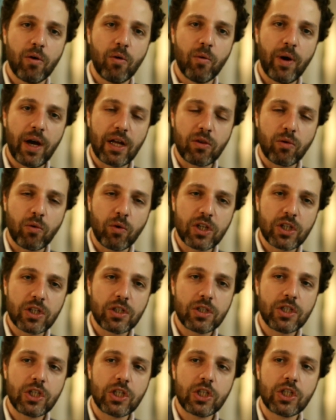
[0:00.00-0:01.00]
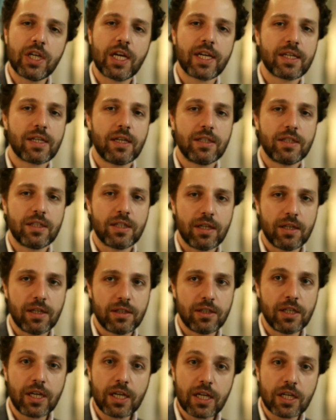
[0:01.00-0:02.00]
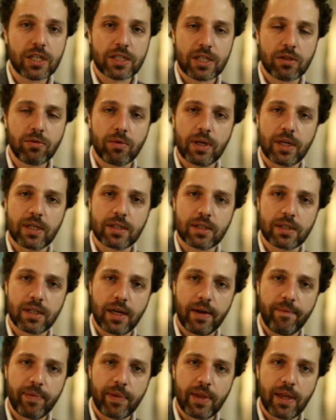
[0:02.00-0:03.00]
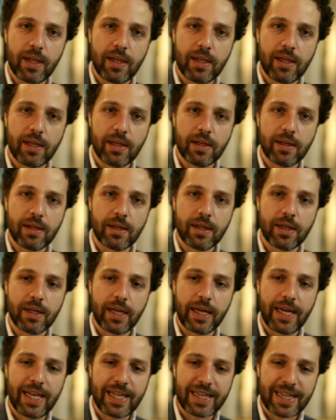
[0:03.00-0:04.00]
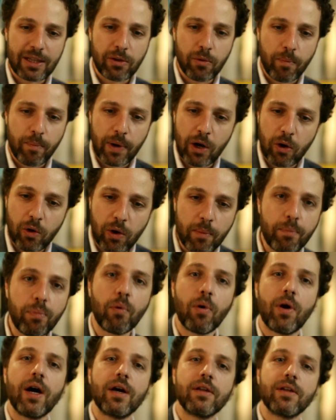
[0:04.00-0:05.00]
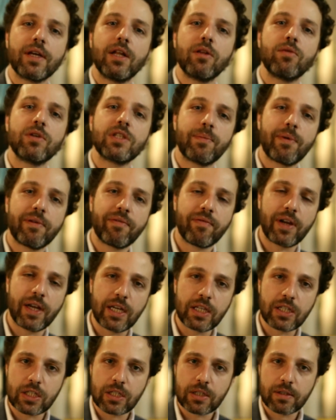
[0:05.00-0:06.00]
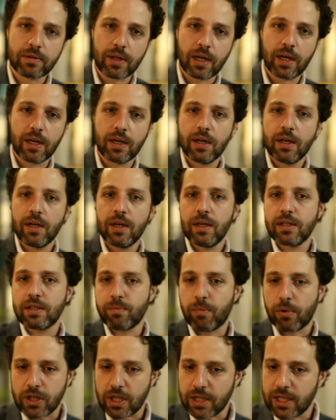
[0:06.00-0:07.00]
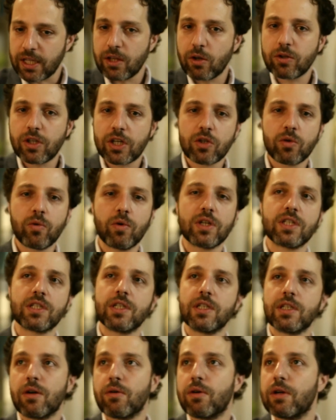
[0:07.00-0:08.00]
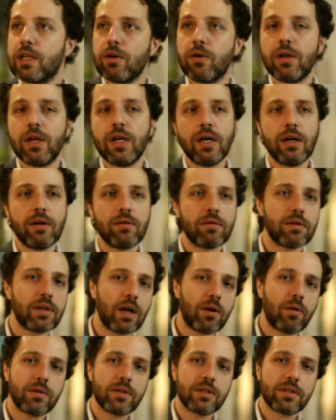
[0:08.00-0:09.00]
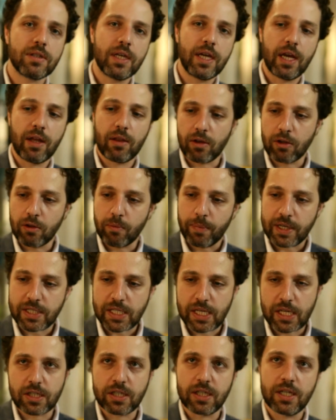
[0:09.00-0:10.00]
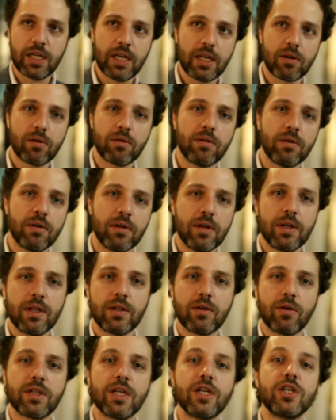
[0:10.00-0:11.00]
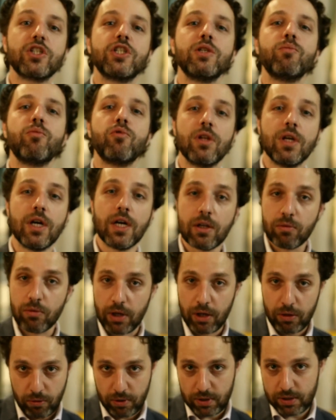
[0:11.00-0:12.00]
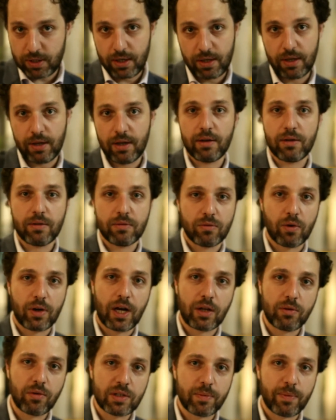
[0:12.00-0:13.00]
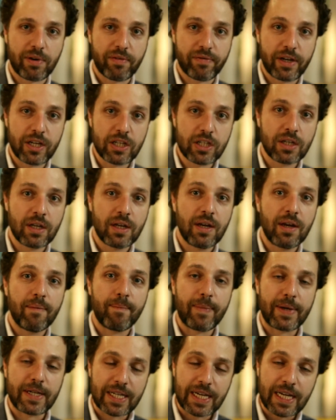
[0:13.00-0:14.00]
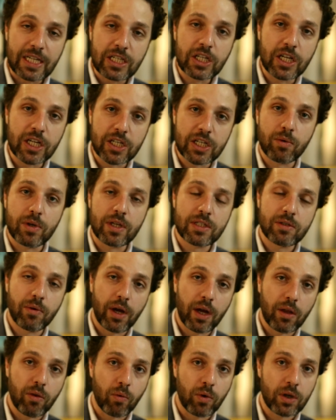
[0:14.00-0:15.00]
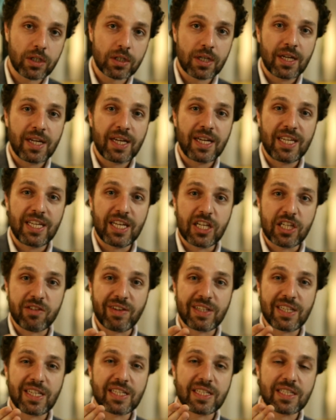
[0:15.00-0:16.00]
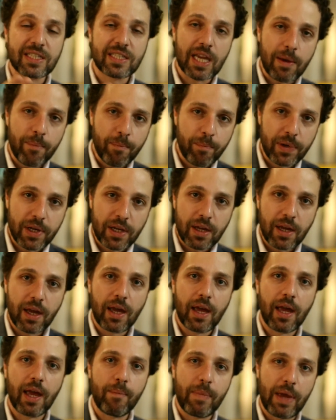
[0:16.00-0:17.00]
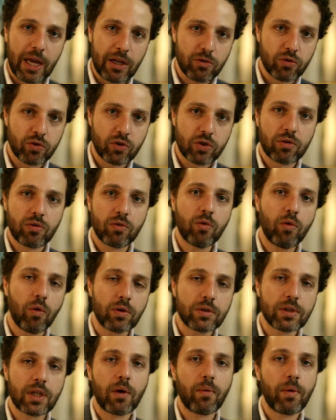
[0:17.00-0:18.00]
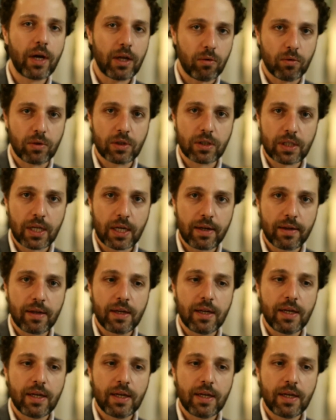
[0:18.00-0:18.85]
O ER2 dirige essa doença, tá? Ele ele está no banco empurrando aquela doença para frente, tá? Você pode até ter outras coisas que estão ali olhando o que está acontecendo, estão tá no passageiro, estão até estimulando o R2 a tocar a doença para frente, mas quem dirige a doença é o R2 e a gente vai ter sempre remédios contra o R2, tá?